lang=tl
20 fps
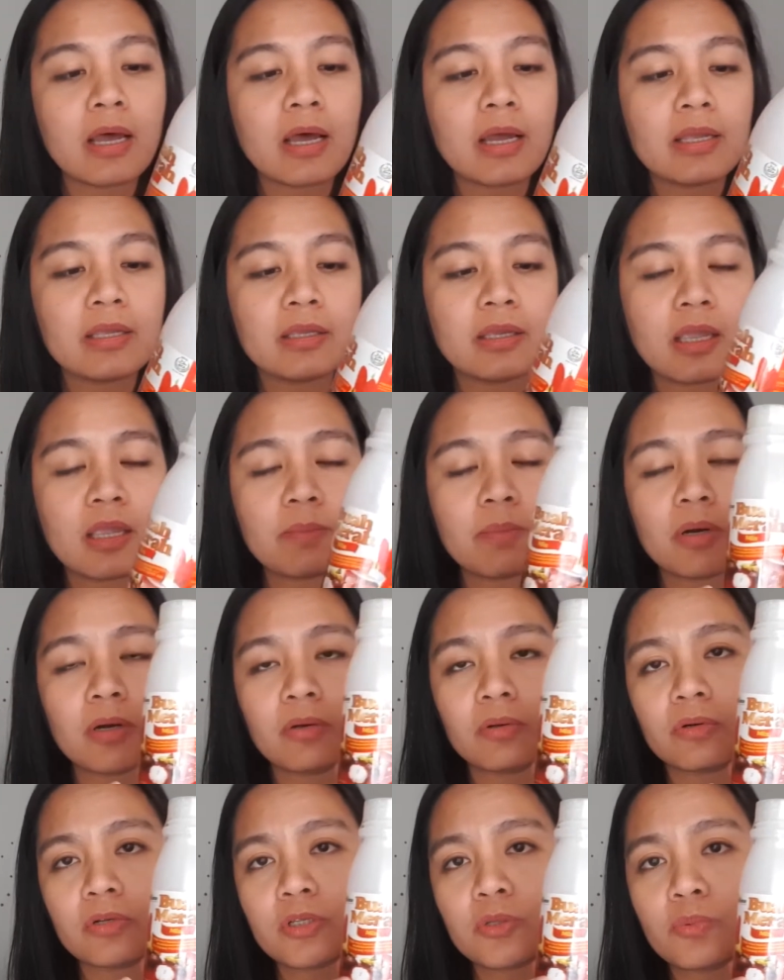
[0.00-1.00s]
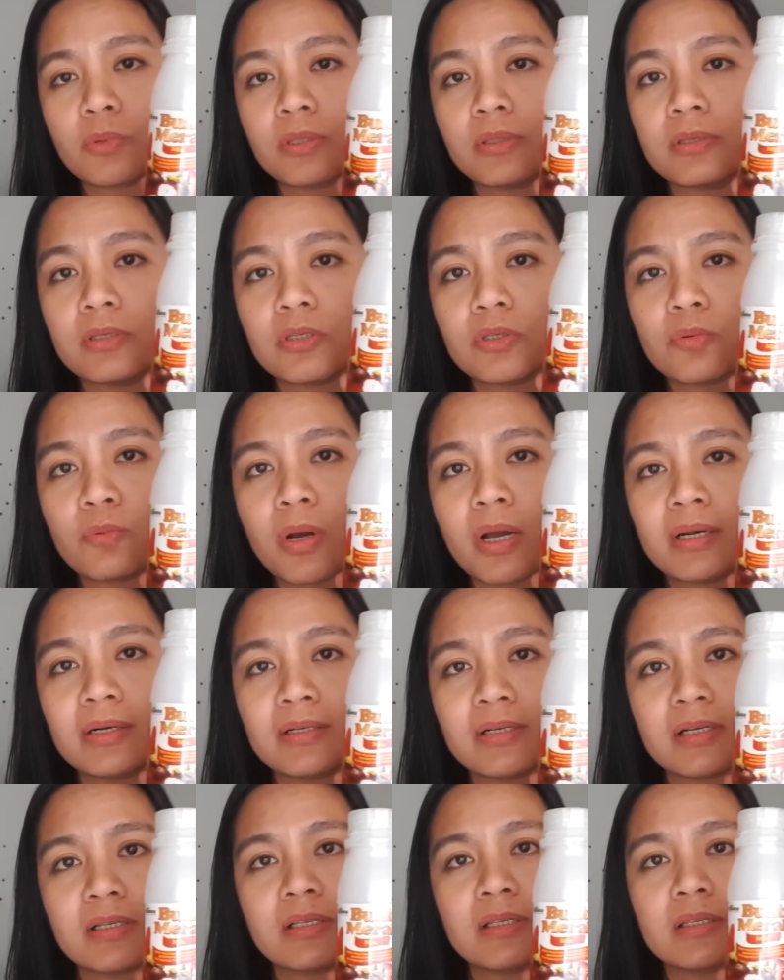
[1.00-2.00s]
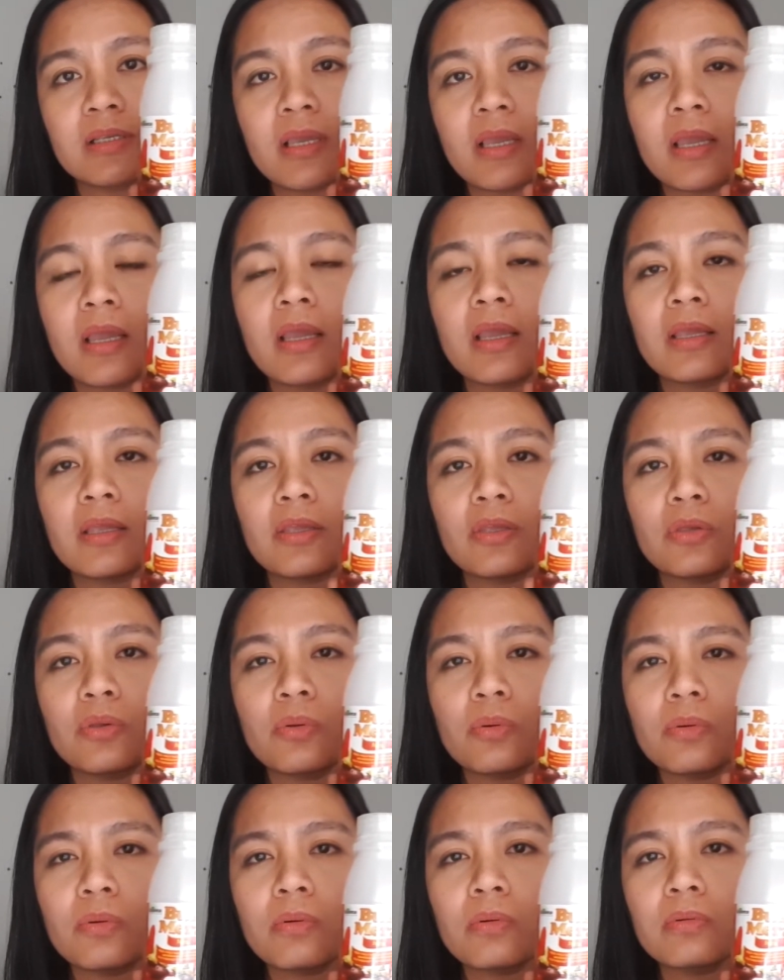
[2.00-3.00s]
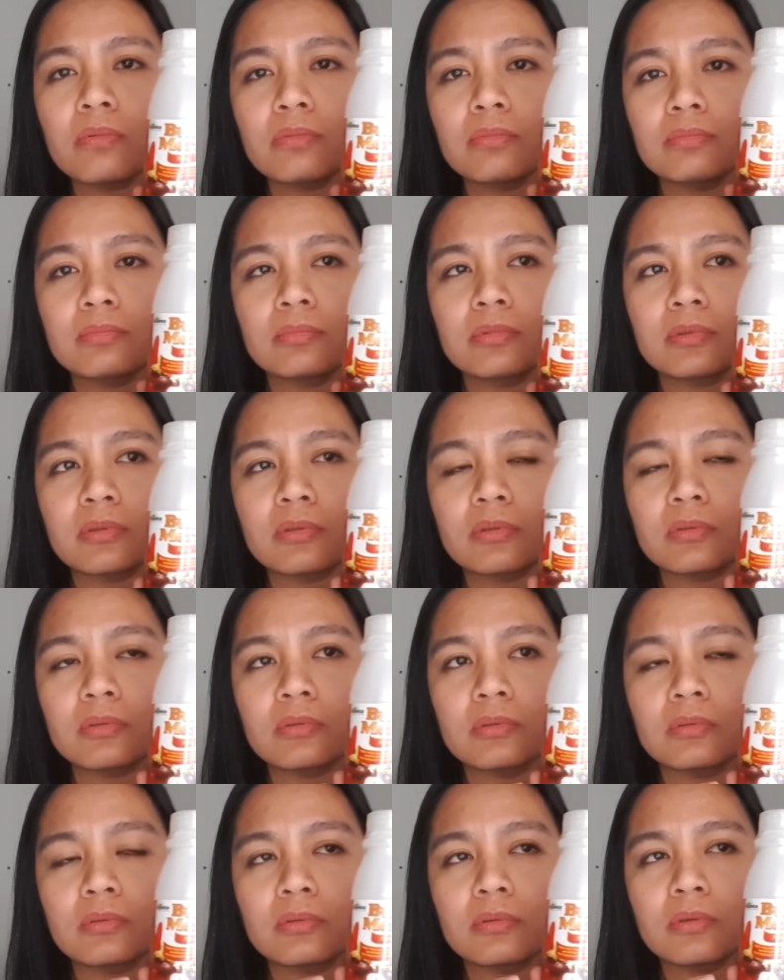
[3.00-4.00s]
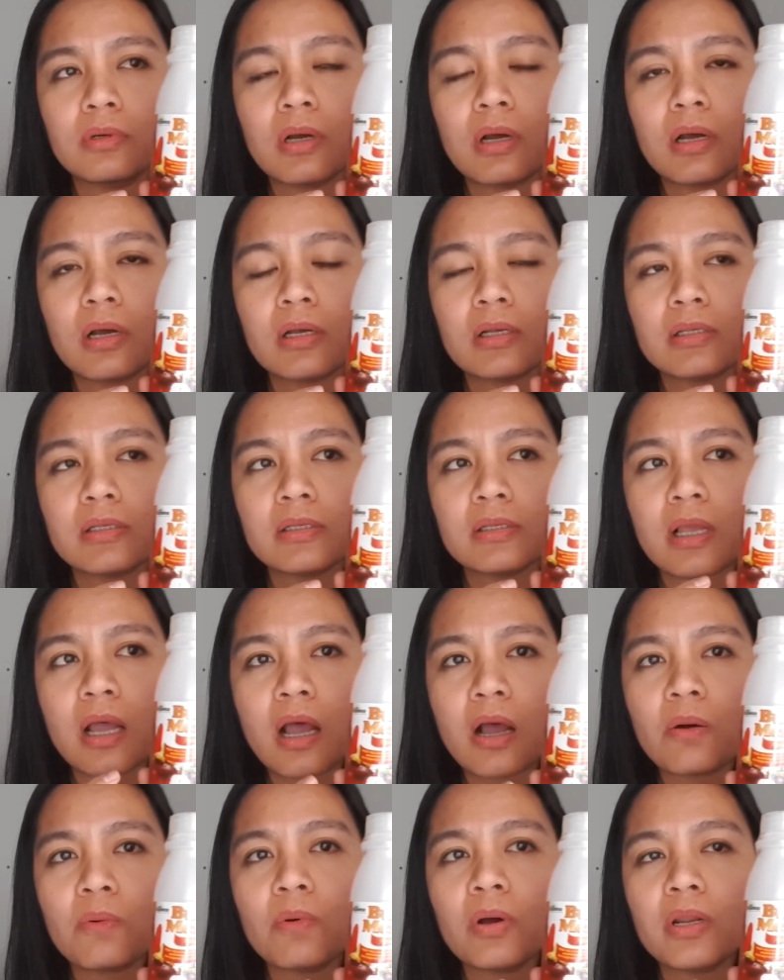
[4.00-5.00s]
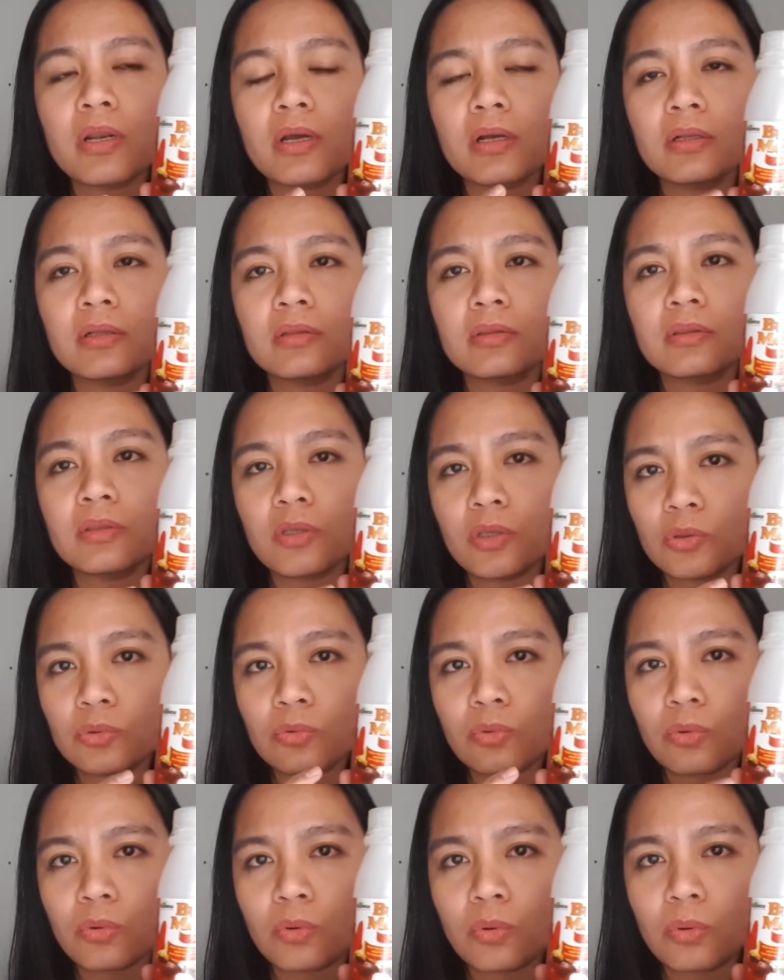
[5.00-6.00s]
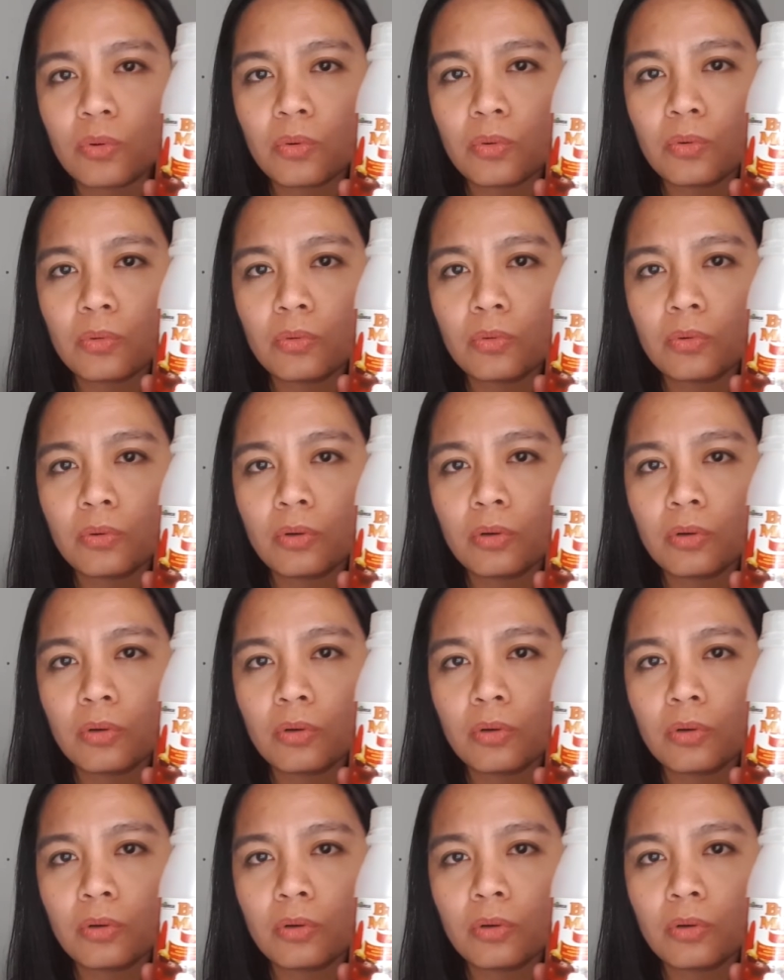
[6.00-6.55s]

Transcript: I came across with this one kasi yung asawa ng tito ko,